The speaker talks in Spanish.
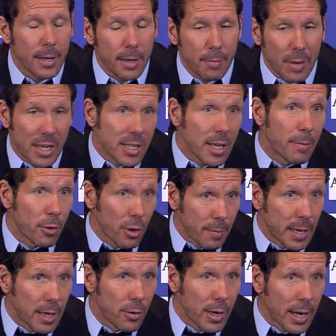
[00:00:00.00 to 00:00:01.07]
más allá de
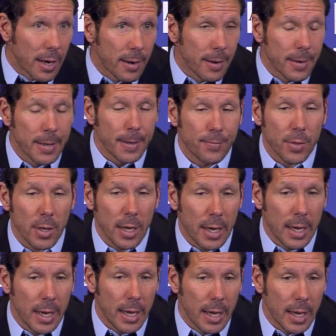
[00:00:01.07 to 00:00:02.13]
poderme equivocar.
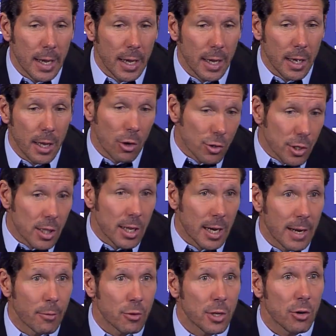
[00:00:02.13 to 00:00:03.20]
Eh, y los
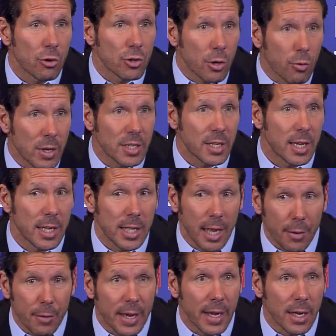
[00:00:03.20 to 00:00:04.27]
entrenamos en consecuencia de
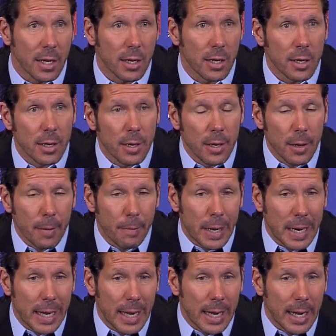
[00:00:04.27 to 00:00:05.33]
estar bien
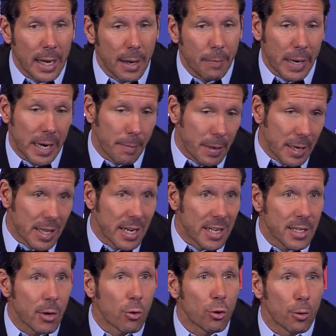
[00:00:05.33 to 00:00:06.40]
para, para
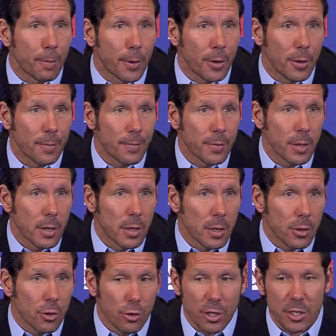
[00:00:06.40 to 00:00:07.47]
pertenecer a un grupo
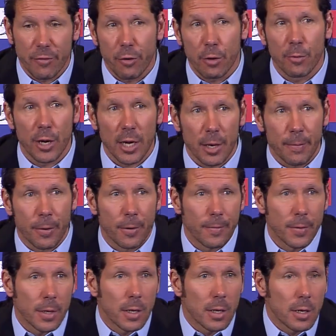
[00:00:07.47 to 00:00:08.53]
donde se forma un equipo.
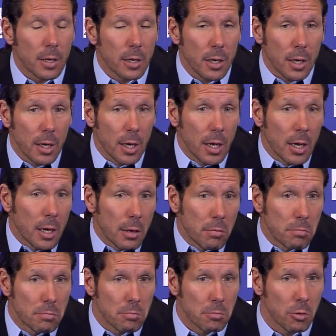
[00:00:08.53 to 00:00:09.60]
Y
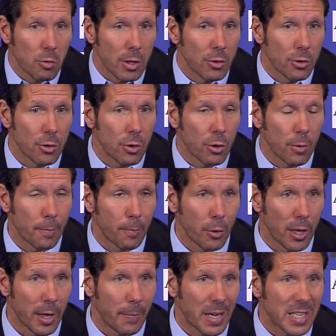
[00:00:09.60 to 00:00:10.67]
cuando
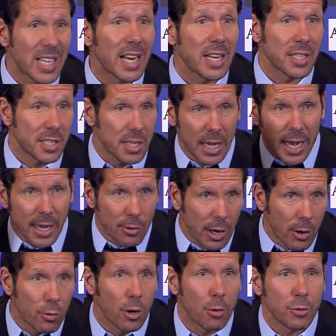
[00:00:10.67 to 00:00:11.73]
pueda pasar, si hay
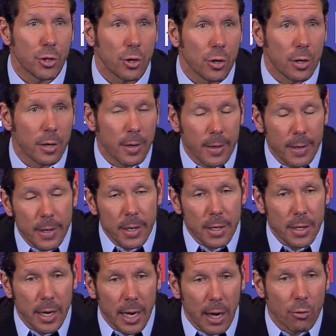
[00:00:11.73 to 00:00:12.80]
alguna opción
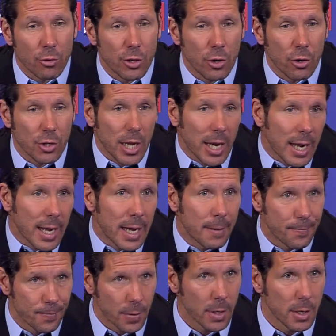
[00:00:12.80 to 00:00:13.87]
de que algún chico
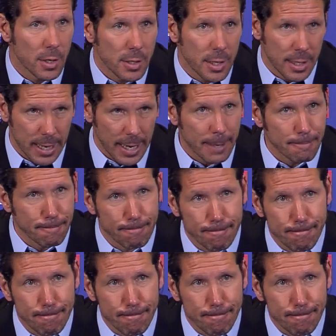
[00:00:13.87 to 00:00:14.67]
salga, se enterarán.